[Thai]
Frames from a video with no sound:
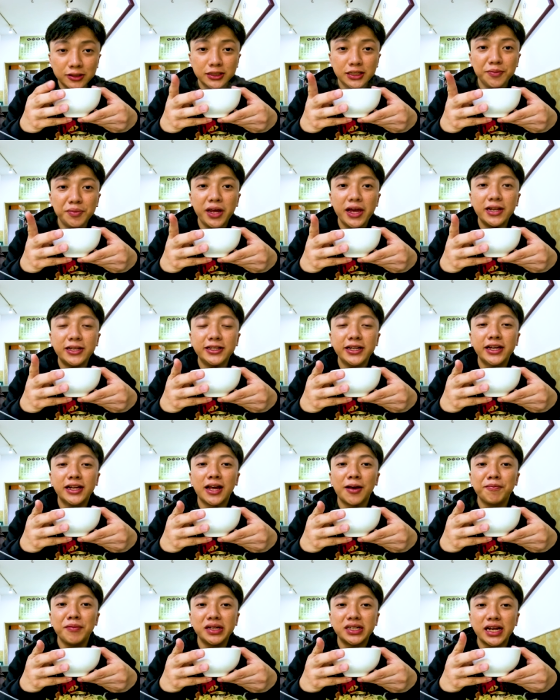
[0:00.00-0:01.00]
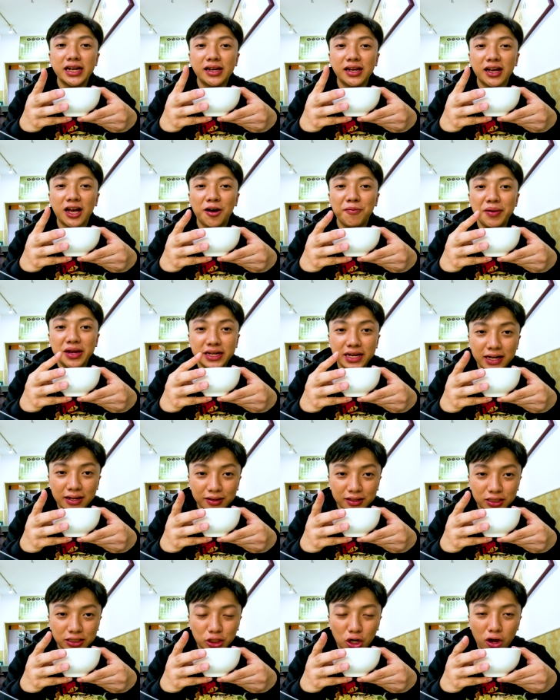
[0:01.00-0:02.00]
ที่ประเทศจีนครับไม่ใช่เขาไม่ใช่
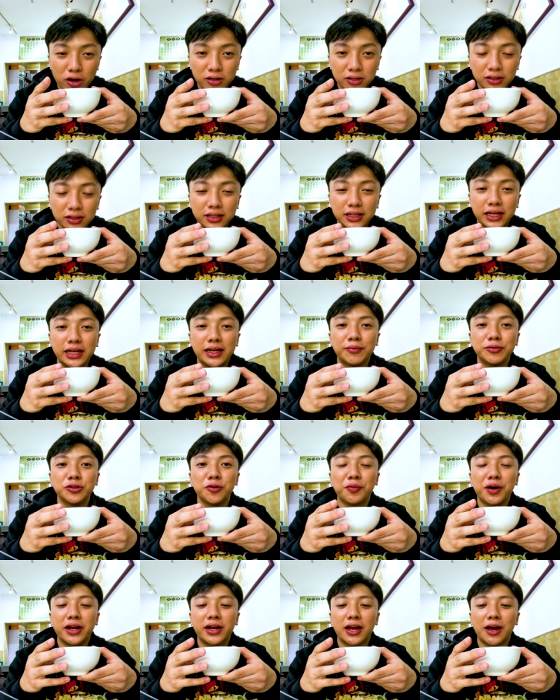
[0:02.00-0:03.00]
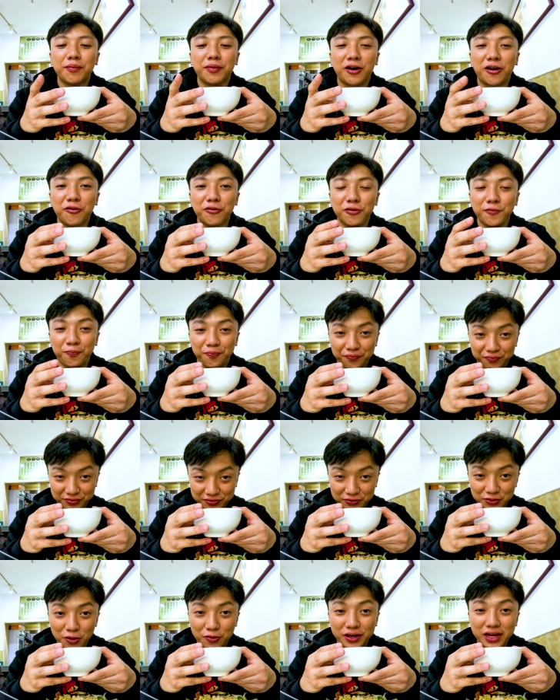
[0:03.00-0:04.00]
ช้อนกินน้ำซุปกันนะครับเขา
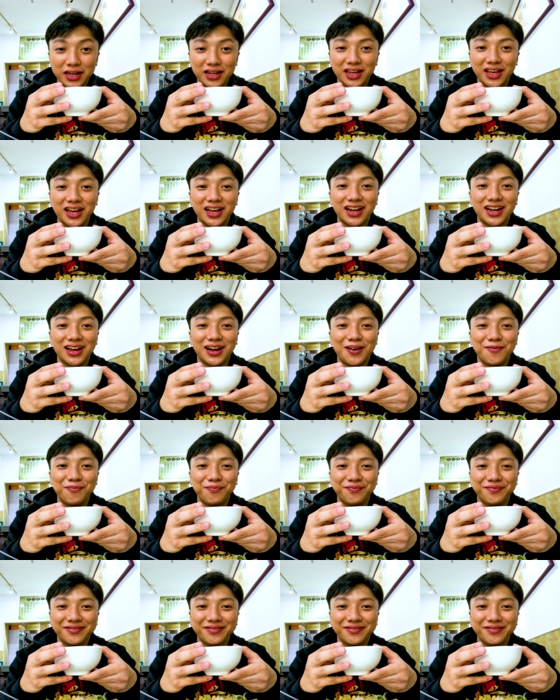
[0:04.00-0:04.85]
ยกกินหนีกันนะครับ